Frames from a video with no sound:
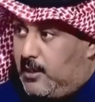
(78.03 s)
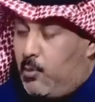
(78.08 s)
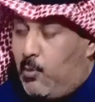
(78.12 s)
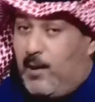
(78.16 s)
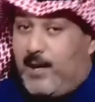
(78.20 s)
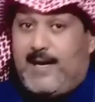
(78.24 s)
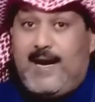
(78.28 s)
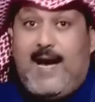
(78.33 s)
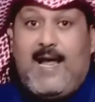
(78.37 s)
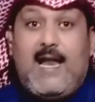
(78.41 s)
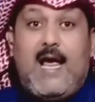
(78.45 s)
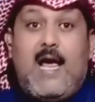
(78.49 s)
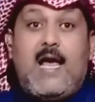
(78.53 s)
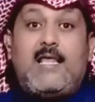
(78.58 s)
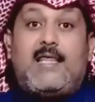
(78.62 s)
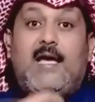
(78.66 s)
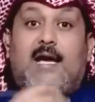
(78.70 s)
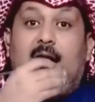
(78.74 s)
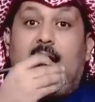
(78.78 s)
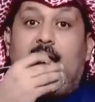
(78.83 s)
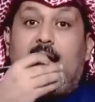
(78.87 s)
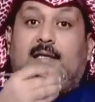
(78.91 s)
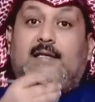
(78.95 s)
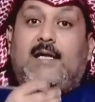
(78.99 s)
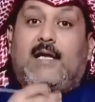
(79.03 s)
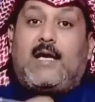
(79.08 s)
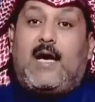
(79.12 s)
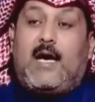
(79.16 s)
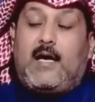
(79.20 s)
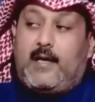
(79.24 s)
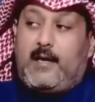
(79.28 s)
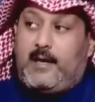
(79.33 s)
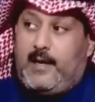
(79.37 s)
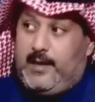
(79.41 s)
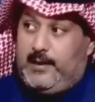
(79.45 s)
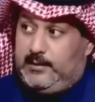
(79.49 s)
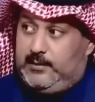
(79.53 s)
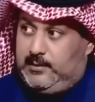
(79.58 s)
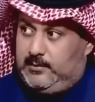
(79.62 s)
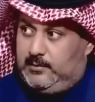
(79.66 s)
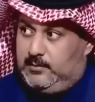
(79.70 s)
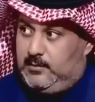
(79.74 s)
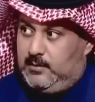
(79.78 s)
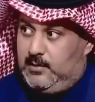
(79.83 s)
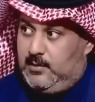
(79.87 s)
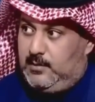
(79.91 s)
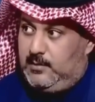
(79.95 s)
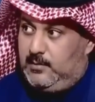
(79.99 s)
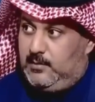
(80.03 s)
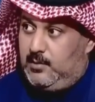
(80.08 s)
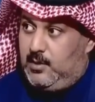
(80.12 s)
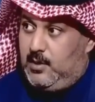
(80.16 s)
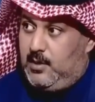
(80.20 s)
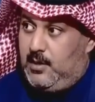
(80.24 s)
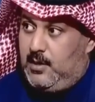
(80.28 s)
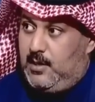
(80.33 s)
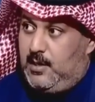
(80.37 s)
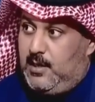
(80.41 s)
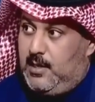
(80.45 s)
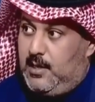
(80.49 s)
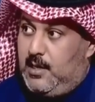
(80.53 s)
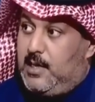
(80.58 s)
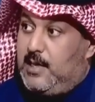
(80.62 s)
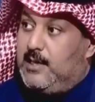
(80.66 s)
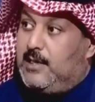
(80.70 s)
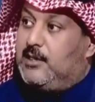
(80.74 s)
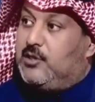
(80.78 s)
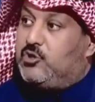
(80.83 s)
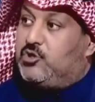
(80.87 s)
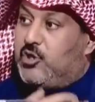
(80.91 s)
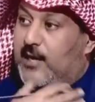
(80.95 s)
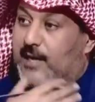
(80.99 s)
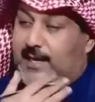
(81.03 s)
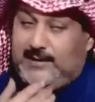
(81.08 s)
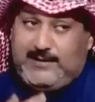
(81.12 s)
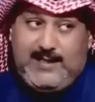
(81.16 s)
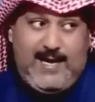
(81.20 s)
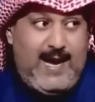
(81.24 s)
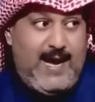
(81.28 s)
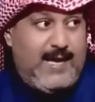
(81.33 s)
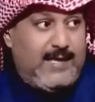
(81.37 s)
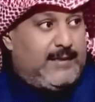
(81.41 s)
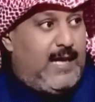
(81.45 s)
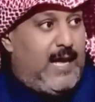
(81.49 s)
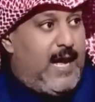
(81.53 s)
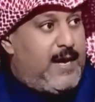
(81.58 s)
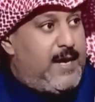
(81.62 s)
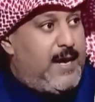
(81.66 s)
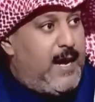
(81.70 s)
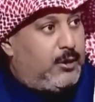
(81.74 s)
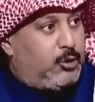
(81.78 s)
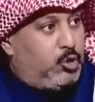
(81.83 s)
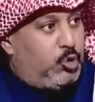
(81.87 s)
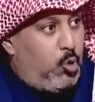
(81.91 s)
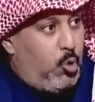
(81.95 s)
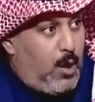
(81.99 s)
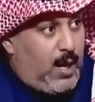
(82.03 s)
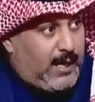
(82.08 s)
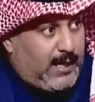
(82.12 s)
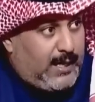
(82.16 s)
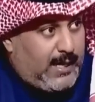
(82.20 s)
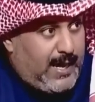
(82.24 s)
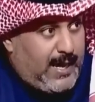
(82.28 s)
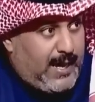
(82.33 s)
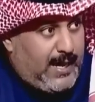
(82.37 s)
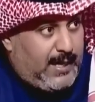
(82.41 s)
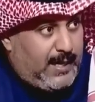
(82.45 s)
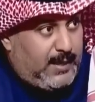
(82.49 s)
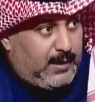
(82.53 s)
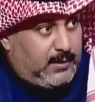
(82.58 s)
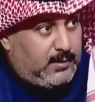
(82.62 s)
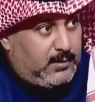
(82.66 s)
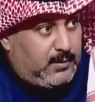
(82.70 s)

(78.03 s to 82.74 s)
يوقع عليه اذا كانت القرارات جرت العاده انها توقع